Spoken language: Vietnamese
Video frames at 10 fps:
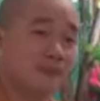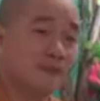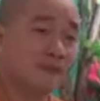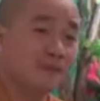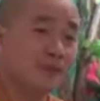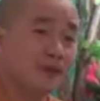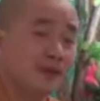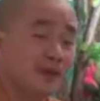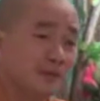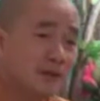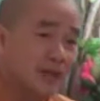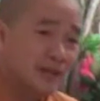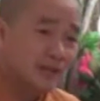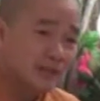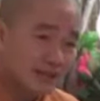đúng không? Nhưng mà
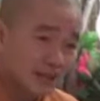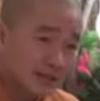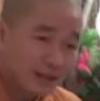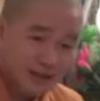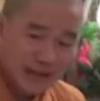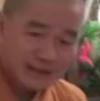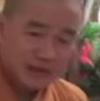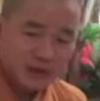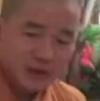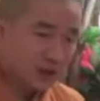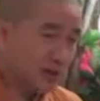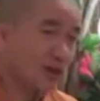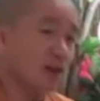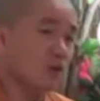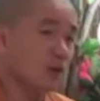thầy chỉ nó đi đám có nghĩa là
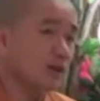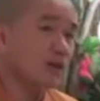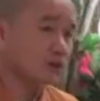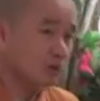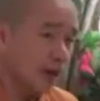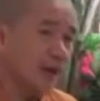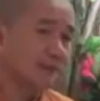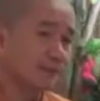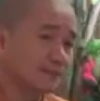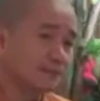nó là quá thân của thầy.